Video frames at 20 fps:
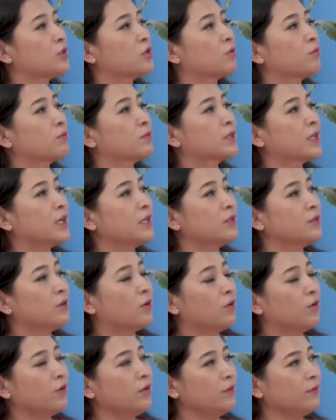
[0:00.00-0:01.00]
trục kết
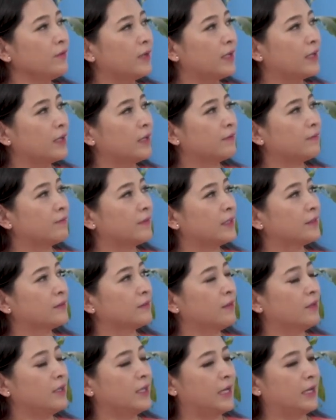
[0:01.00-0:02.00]
nối và
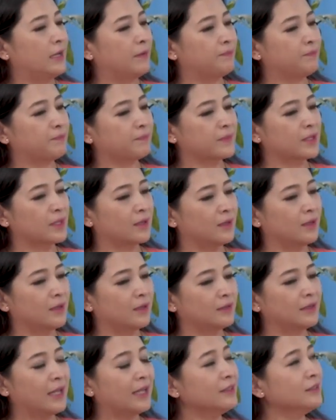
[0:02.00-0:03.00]
gọi là
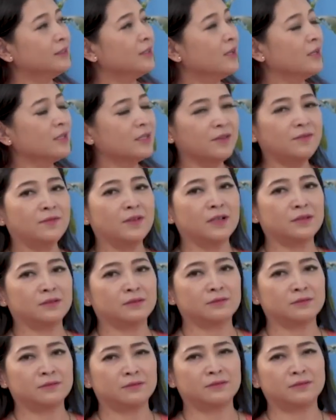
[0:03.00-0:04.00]
đánh thức cái
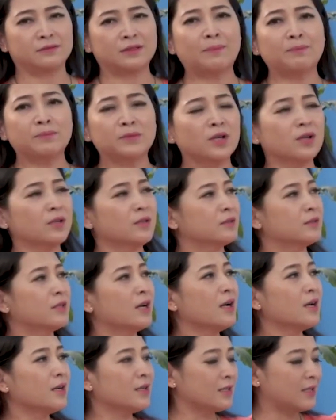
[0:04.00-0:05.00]
phần tâm thức
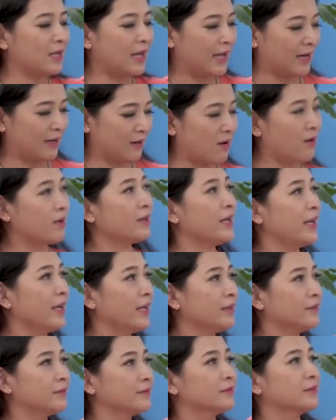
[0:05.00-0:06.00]
rất là rõ
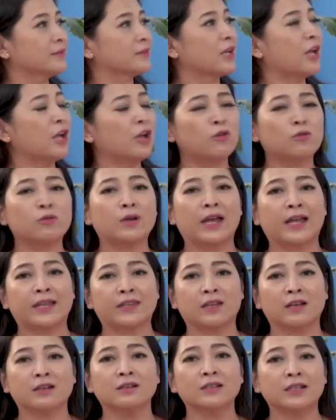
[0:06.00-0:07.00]
nét, đều là
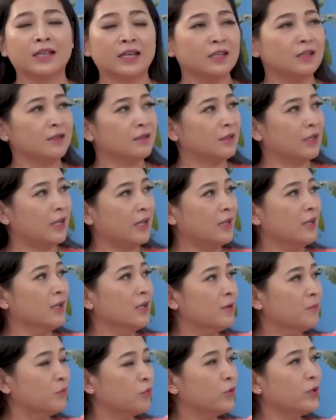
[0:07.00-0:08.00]
những cái
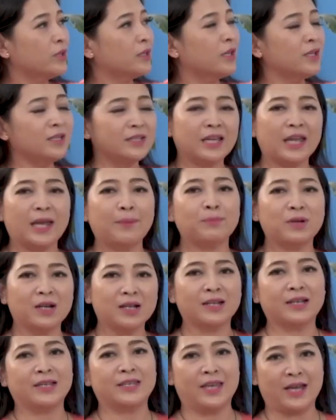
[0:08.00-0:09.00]
mũi tên kép
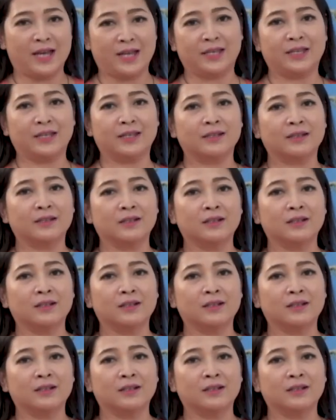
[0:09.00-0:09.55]
rất là dày.